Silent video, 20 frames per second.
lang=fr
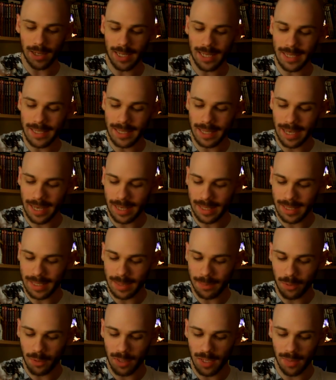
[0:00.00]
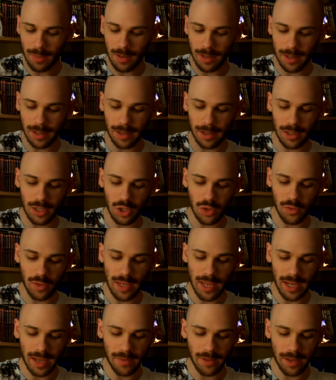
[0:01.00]
euh, liserets disponibles. Alors, je vais
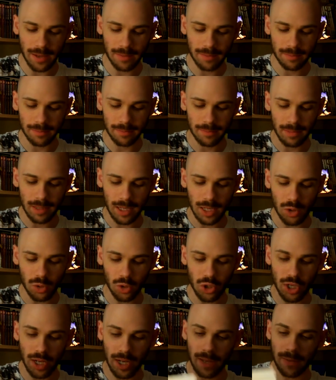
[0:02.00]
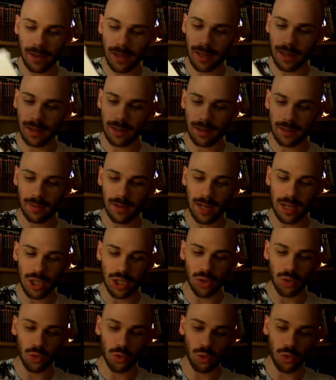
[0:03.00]
y arriver. Un jour, j'y arriverai. Voilà,
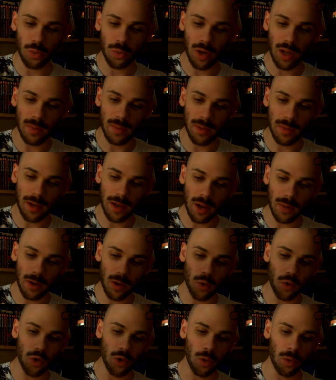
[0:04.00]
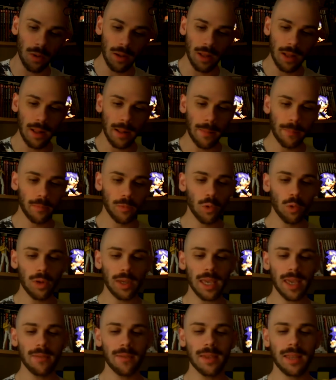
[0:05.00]
j'ai dû sûrement l'abîmer comme un couillon.
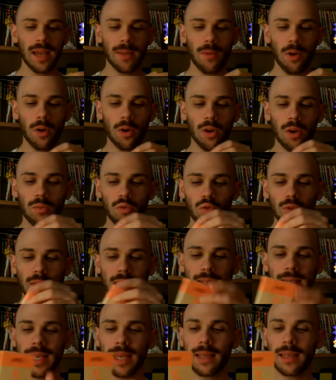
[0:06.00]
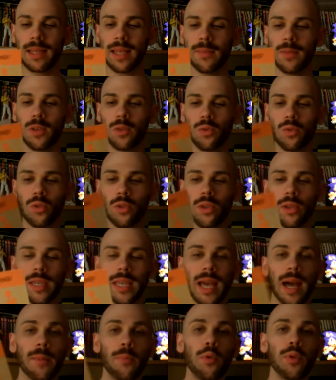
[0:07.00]
Donc, évidemment, comme je vous le disais d'habitude, il
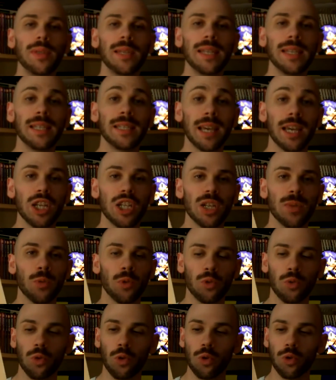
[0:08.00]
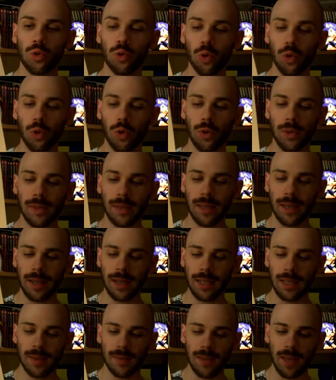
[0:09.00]
y a un petit liseré chez Mondo sur le côté
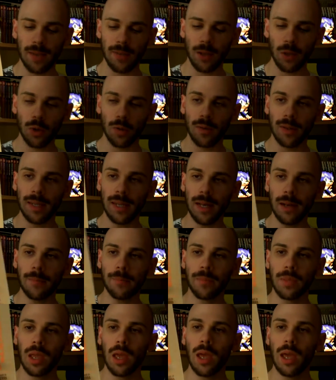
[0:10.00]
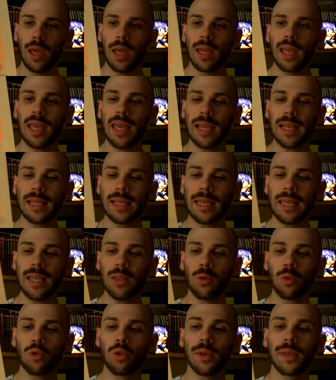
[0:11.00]
hein, qui vient avec le vinyle et qui
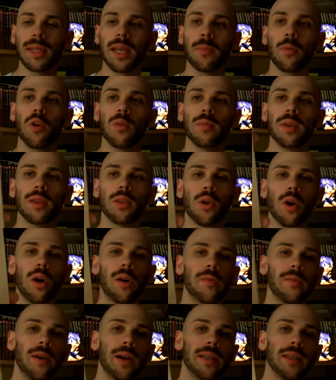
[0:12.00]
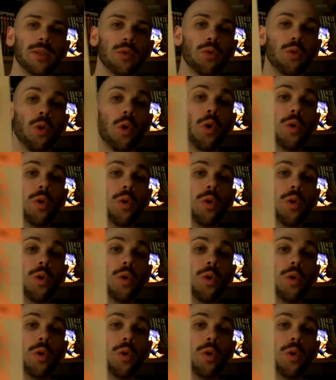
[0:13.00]
donc dans un premier temps en fait est une